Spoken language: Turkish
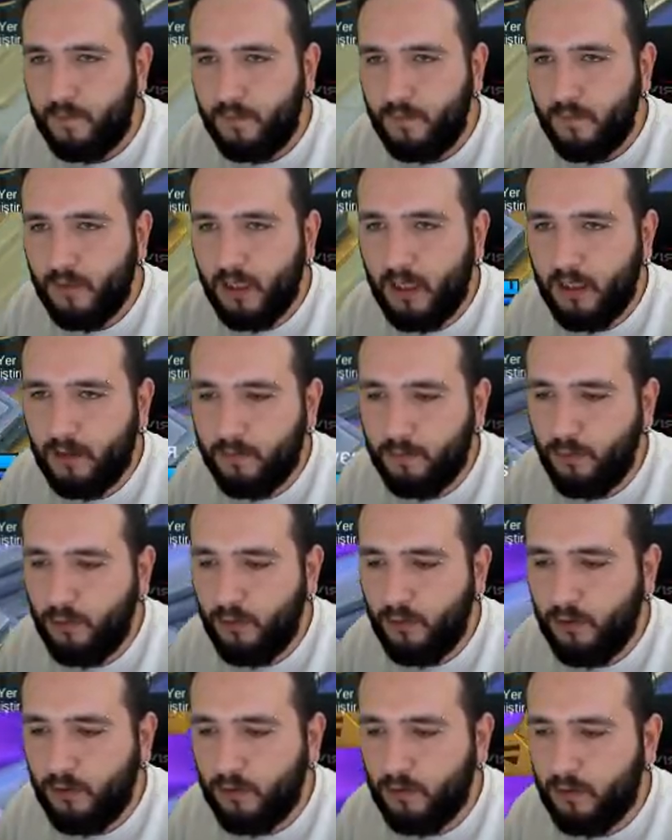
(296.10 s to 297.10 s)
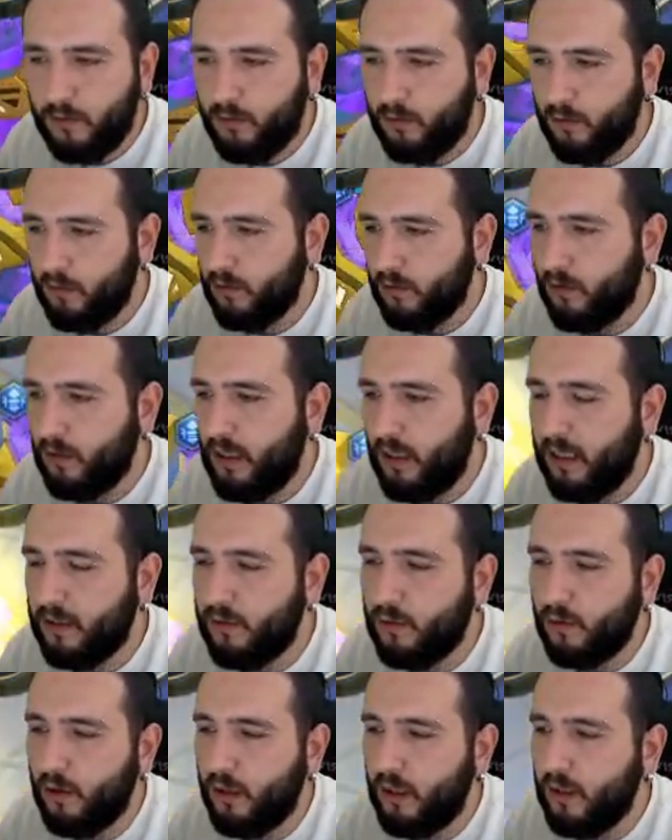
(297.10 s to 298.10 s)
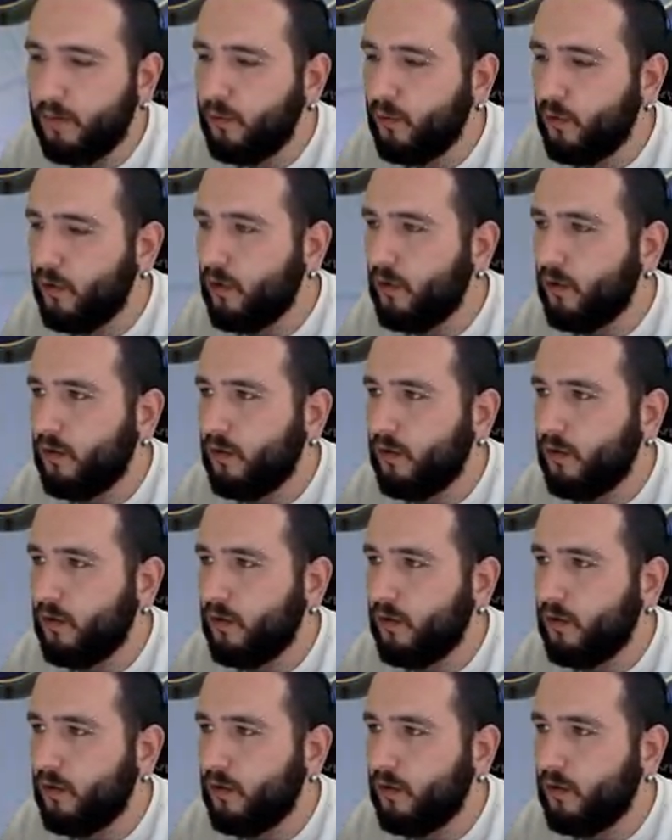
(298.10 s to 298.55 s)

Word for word: Yani bu kadroyla bu